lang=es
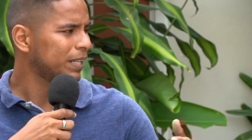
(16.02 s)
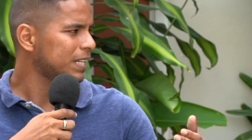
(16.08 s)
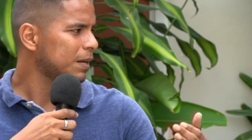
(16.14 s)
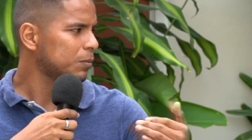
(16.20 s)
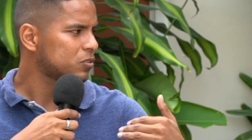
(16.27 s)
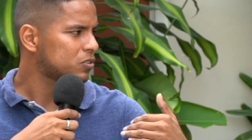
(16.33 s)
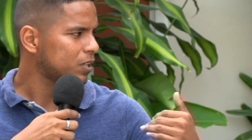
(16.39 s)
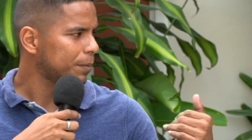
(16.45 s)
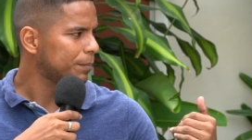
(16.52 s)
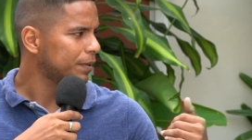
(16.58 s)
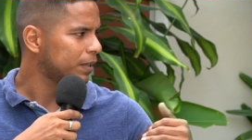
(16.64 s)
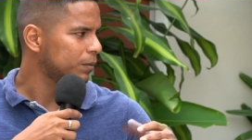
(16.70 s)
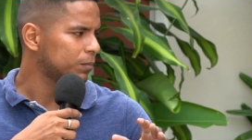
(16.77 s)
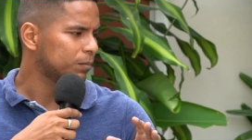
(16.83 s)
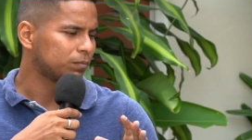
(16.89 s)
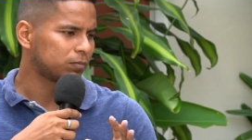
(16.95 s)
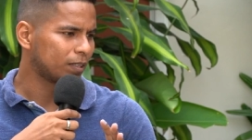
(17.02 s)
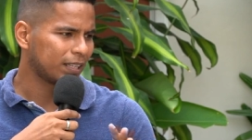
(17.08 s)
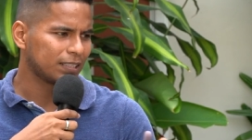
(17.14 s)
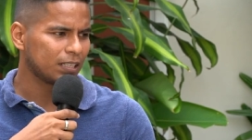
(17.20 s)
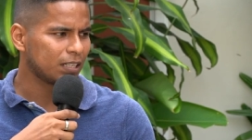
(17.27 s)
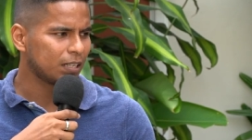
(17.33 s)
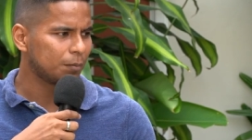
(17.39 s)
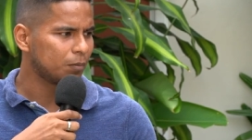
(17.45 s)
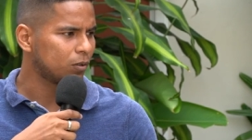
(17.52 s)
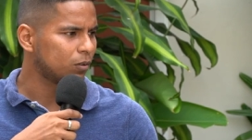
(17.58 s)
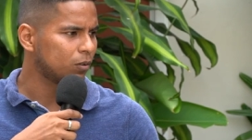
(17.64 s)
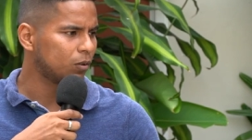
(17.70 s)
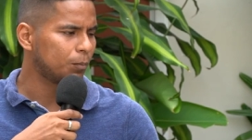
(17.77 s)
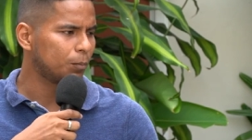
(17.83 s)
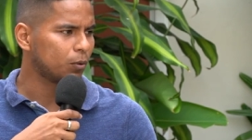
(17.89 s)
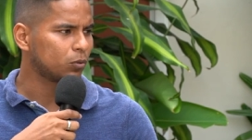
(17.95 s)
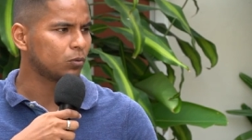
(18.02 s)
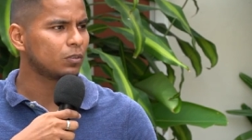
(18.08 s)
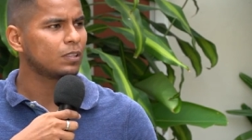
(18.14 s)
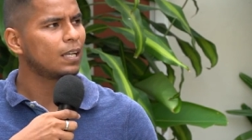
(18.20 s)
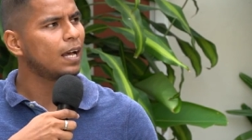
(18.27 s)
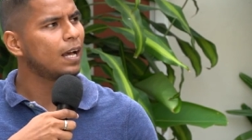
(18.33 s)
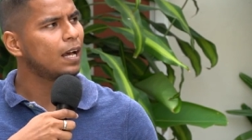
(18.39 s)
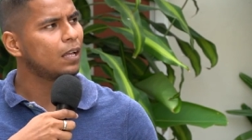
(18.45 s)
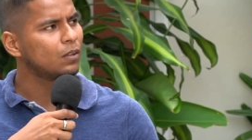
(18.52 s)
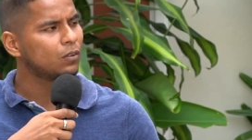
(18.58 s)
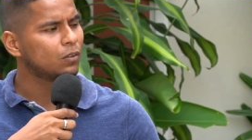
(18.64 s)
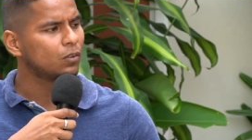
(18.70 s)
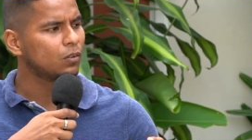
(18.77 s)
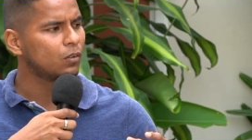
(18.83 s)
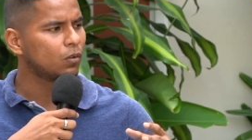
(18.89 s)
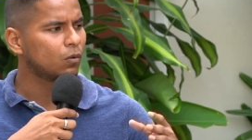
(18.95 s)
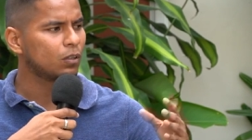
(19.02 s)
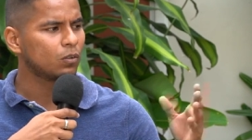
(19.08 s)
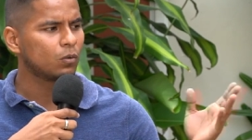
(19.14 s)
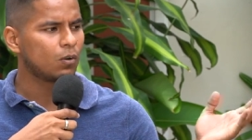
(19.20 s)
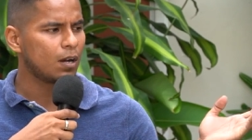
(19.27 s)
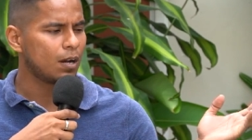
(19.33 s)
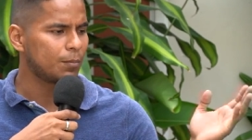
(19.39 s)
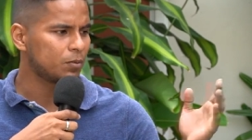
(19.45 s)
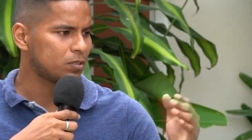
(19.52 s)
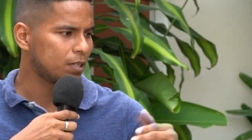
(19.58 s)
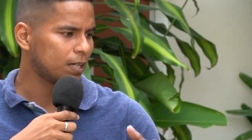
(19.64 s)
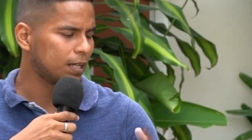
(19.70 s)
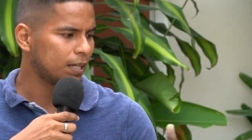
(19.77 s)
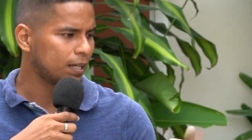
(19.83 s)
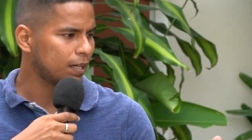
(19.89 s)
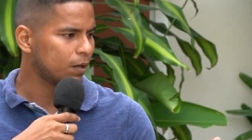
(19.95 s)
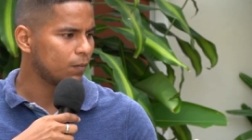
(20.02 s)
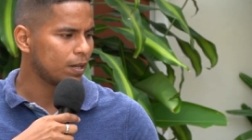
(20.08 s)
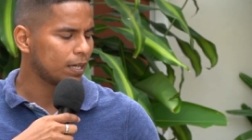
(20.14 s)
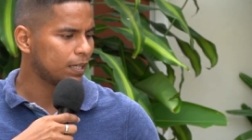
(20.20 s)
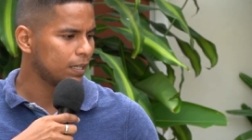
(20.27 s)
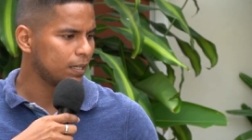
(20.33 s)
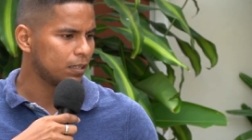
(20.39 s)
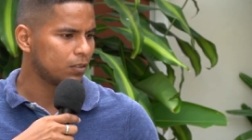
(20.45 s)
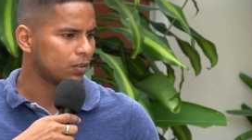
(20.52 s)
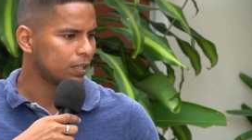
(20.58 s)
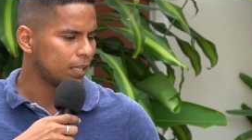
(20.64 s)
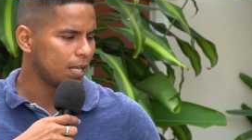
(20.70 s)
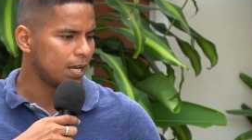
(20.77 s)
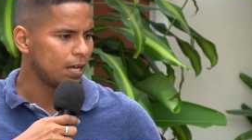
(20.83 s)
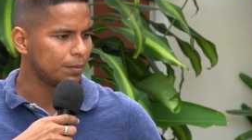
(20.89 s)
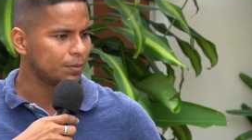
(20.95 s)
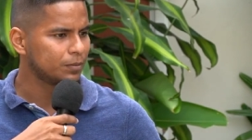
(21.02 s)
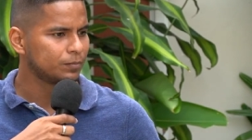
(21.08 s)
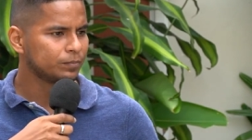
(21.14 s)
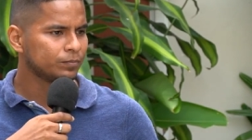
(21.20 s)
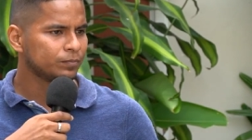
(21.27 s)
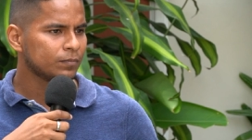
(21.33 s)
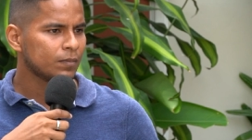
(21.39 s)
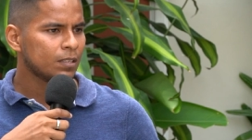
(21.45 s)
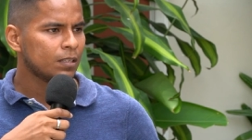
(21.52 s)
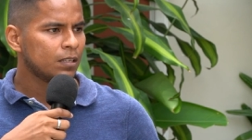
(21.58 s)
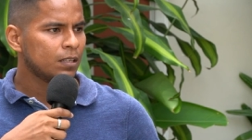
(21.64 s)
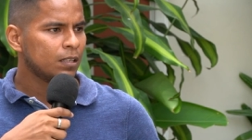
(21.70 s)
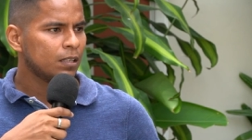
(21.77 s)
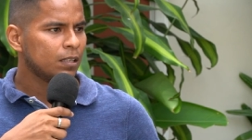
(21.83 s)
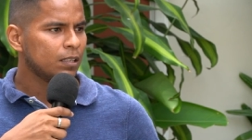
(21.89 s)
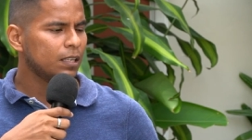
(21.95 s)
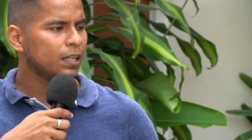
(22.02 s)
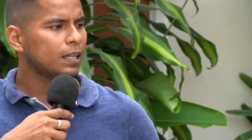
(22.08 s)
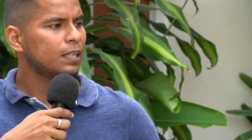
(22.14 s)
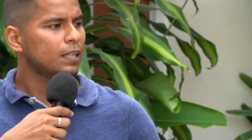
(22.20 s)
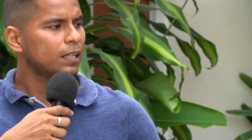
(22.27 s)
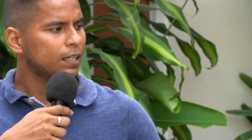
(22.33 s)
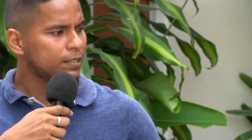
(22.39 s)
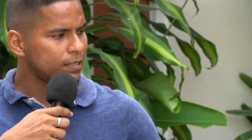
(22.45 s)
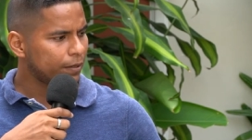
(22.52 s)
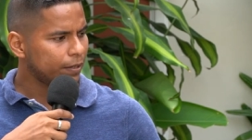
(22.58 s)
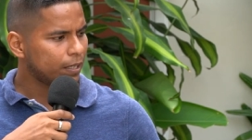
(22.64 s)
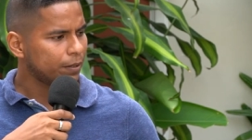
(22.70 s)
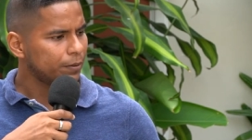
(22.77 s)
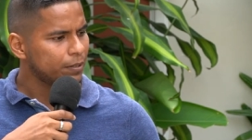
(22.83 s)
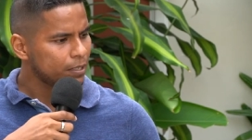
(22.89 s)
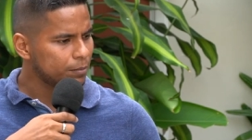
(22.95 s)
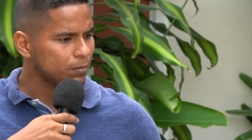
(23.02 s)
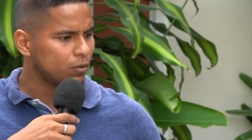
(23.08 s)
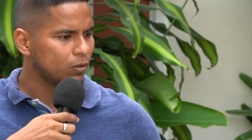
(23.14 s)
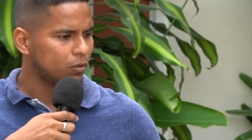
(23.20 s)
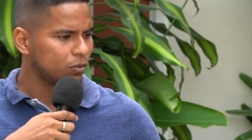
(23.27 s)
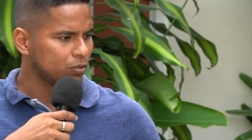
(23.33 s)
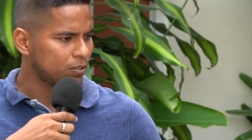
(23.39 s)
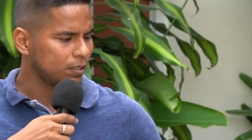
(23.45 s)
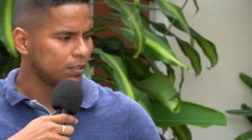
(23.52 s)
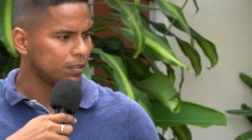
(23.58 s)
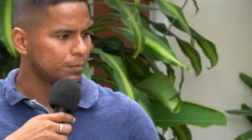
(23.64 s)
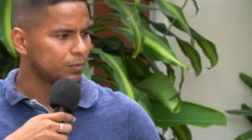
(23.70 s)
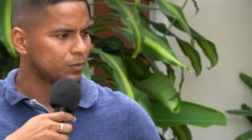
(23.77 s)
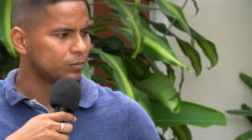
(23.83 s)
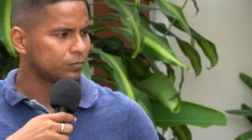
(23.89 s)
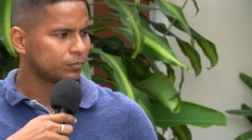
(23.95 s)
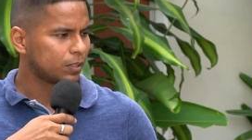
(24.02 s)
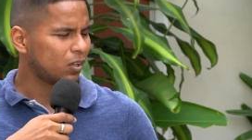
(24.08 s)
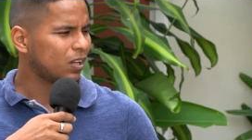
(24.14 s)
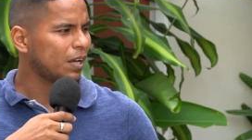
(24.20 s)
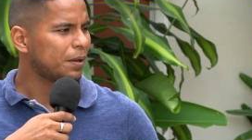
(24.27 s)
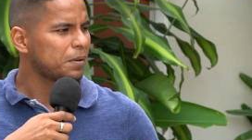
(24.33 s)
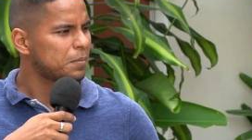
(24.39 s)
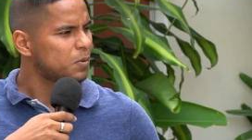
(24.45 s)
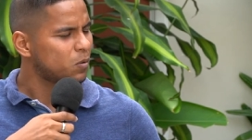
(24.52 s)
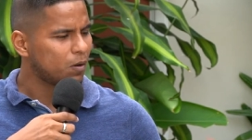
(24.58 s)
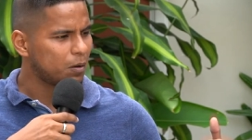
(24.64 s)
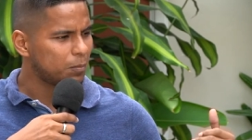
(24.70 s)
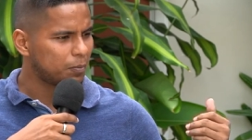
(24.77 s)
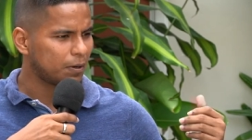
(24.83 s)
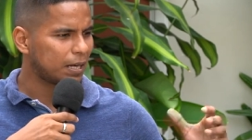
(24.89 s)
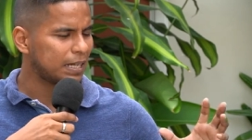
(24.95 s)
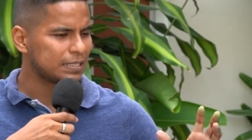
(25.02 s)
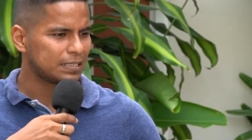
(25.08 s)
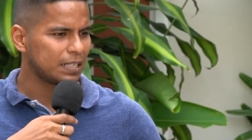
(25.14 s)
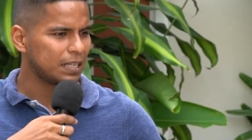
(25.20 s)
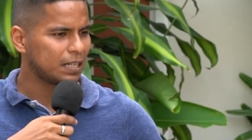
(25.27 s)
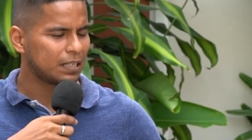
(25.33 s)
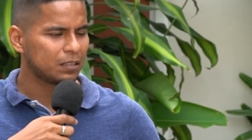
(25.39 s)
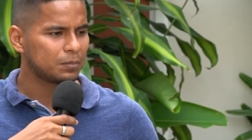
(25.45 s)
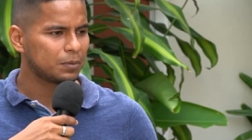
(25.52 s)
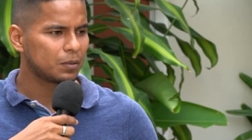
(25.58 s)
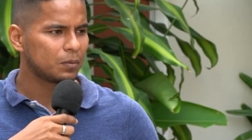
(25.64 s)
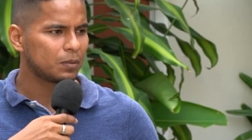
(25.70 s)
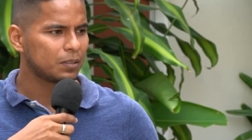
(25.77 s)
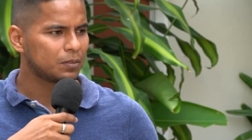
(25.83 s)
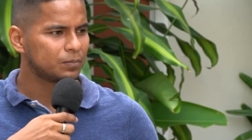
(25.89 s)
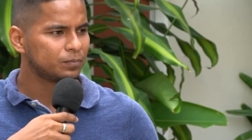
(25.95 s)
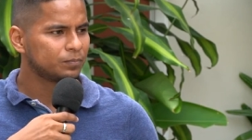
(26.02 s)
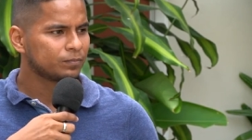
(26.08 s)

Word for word: veníamos siempre que teníamos oportunidad o, cuando jugábamos cerca de acá, Guayaquil, nos quedábamos. Y en, esa vez que vinimos coincidimos. Creo que habíamos jugado por acá cerca, no me acuerdo.